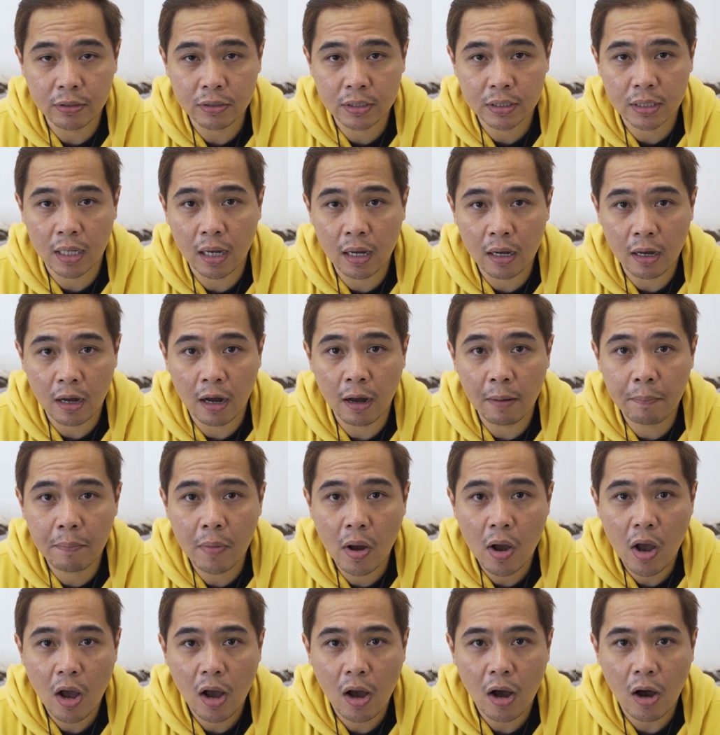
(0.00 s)
to stock up
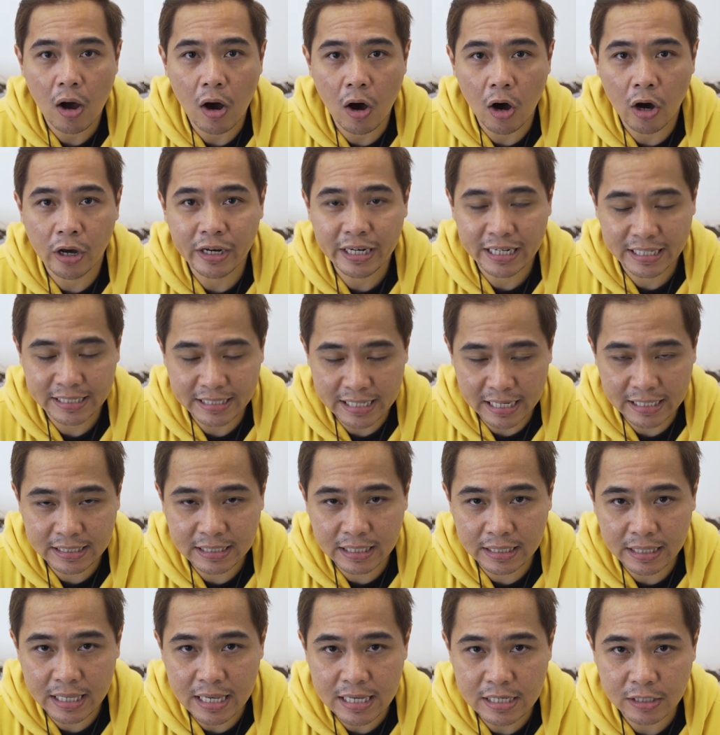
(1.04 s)
on
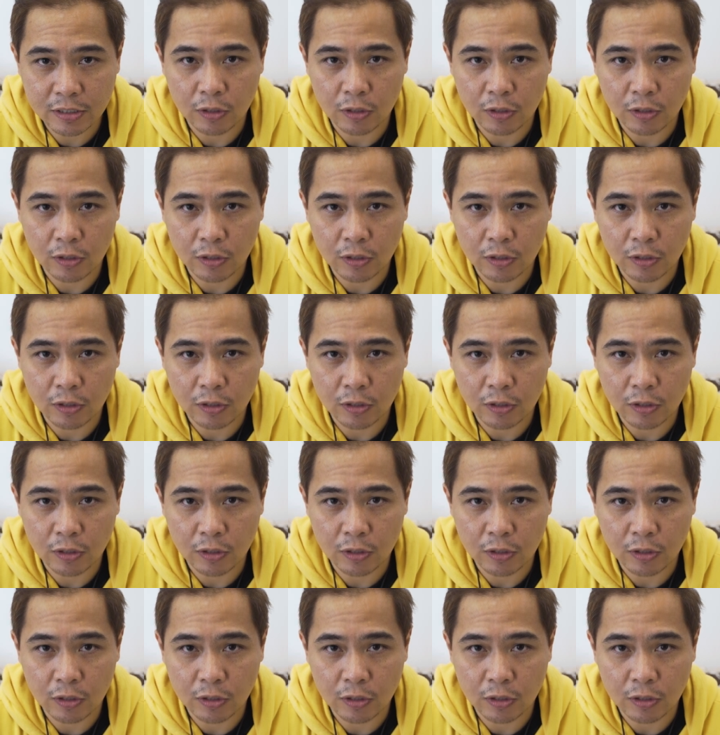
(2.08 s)
necessities.